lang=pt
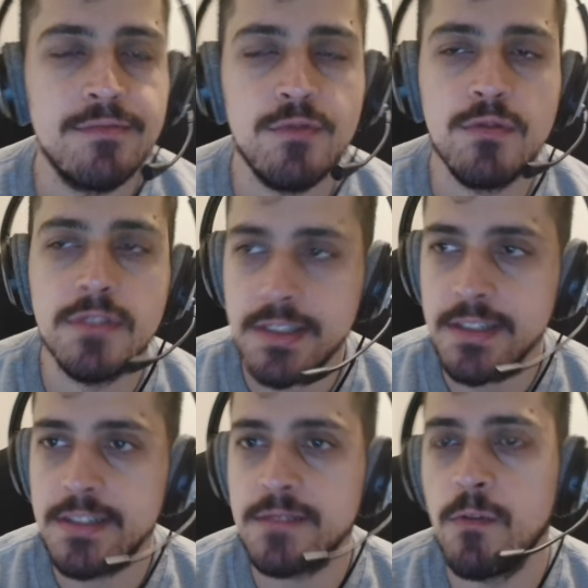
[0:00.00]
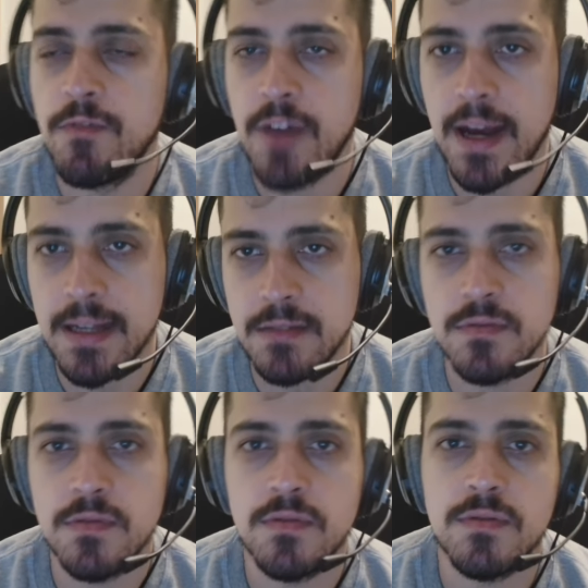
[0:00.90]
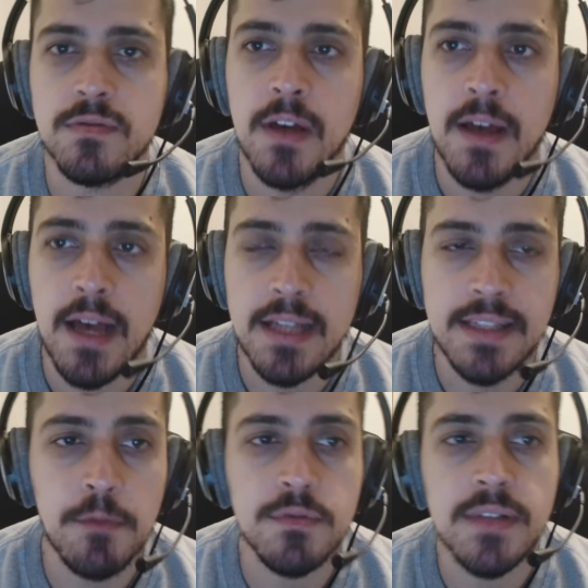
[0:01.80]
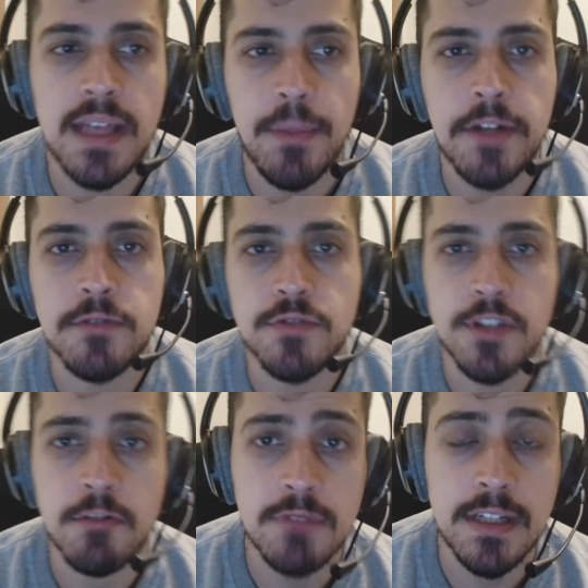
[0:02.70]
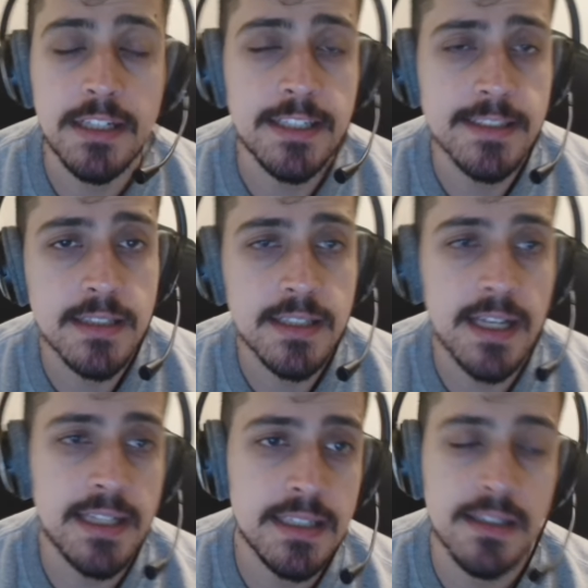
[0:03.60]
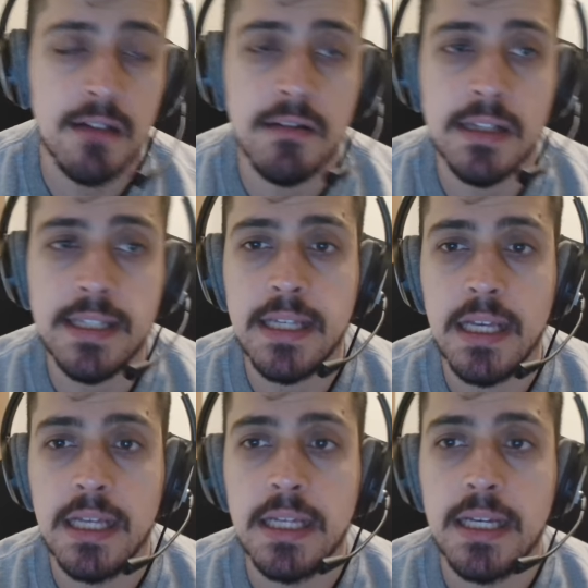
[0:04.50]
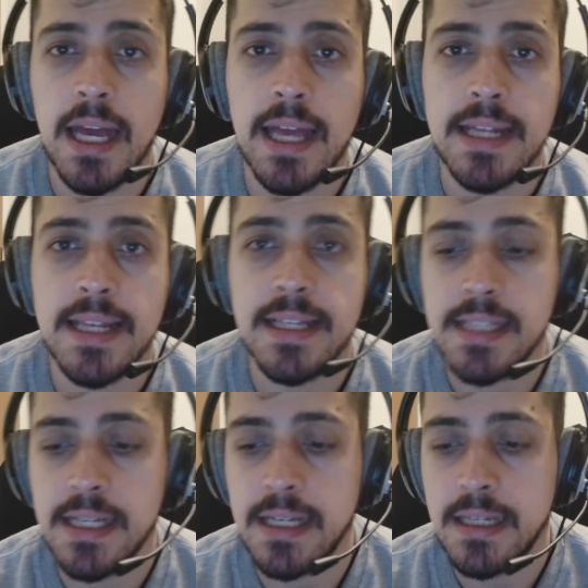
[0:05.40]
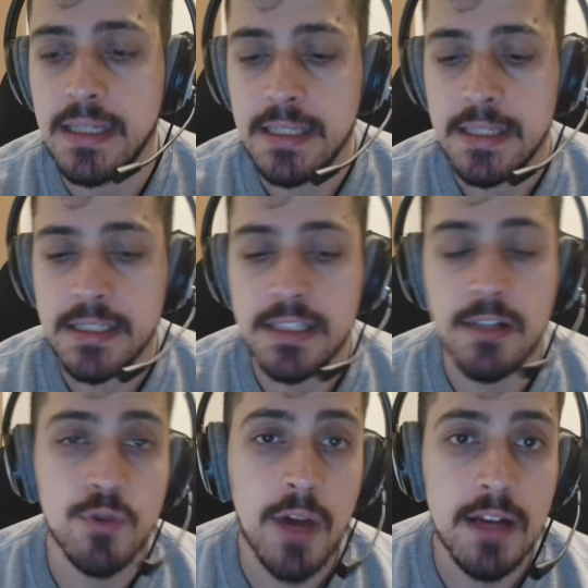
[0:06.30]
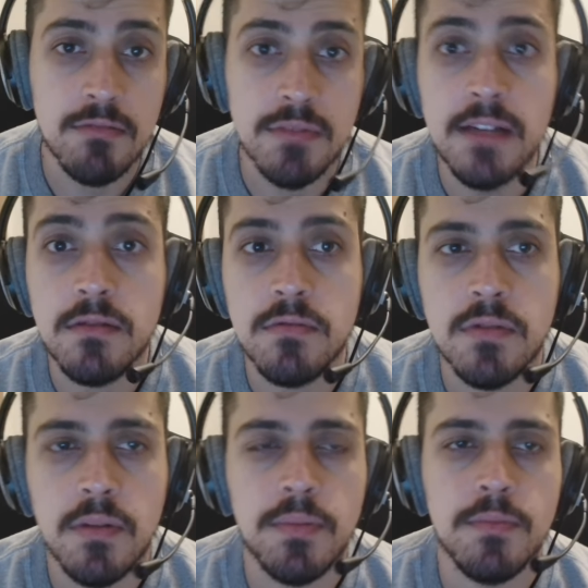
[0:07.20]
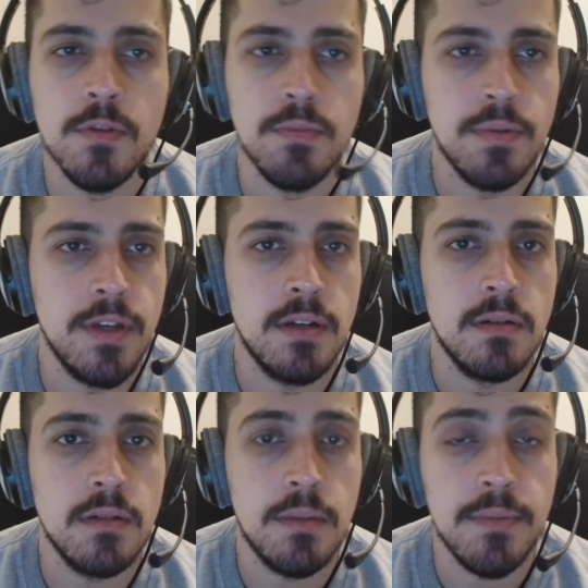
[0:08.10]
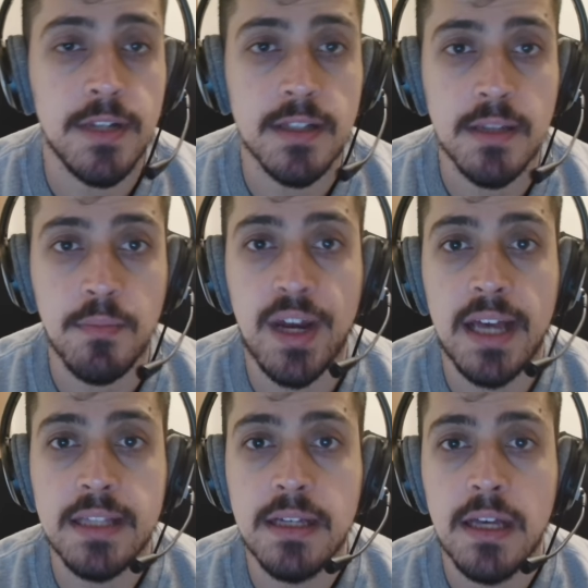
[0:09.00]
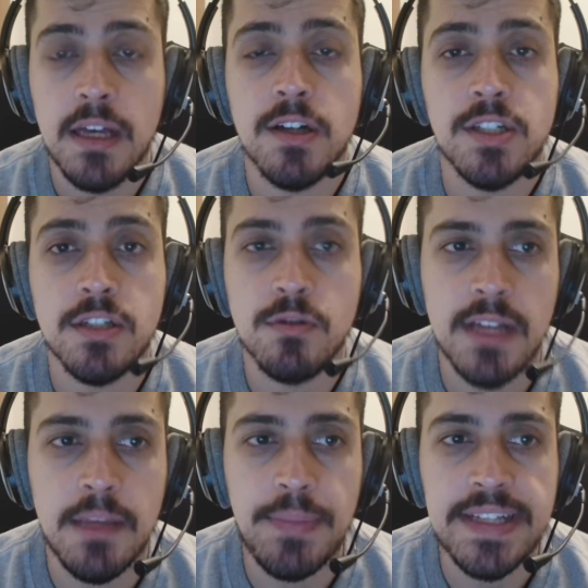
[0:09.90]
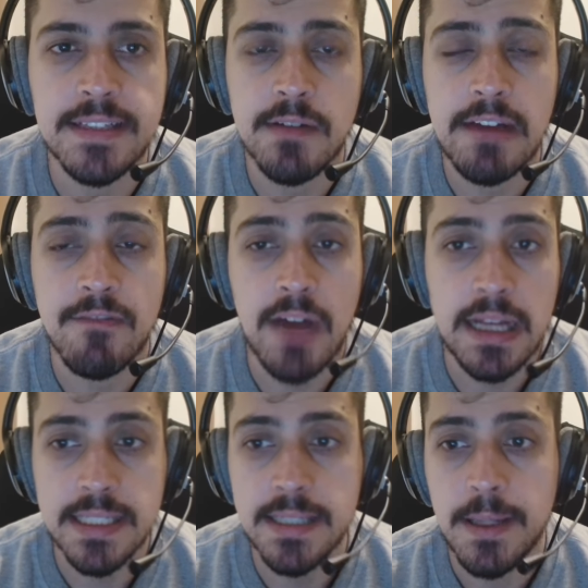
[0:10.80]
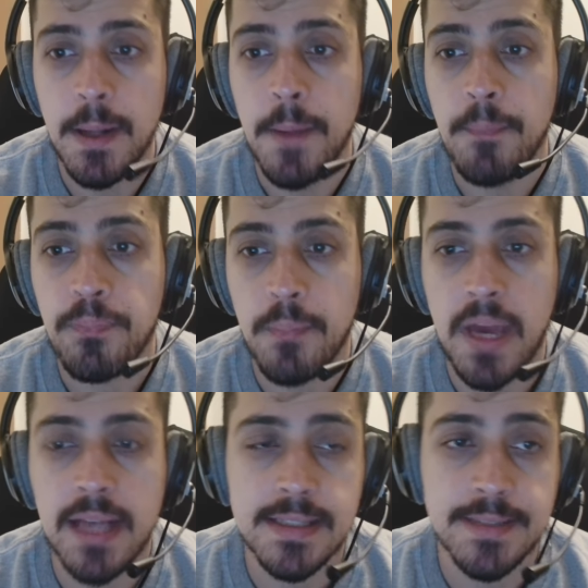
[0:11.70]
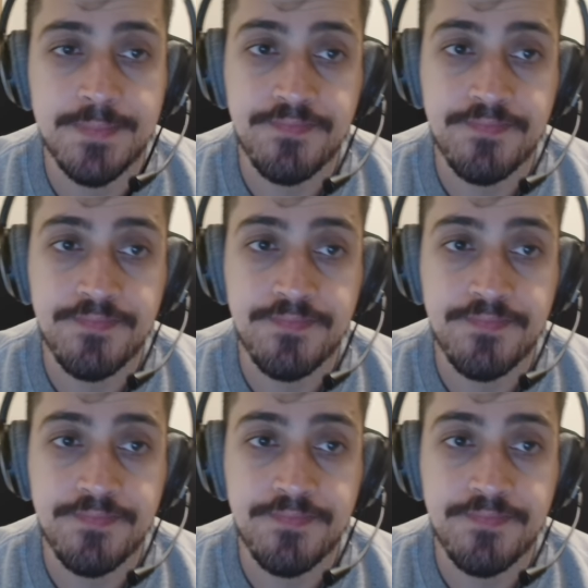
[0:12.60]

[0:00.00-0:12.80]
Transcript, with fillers: todos esses novatos, até os, de repente os segundanistas que ainda estão ali é, nessa, que não jogaram tanto no, no, primeiro, na primeira temporada, eu acho que toda repetição é válida. Mas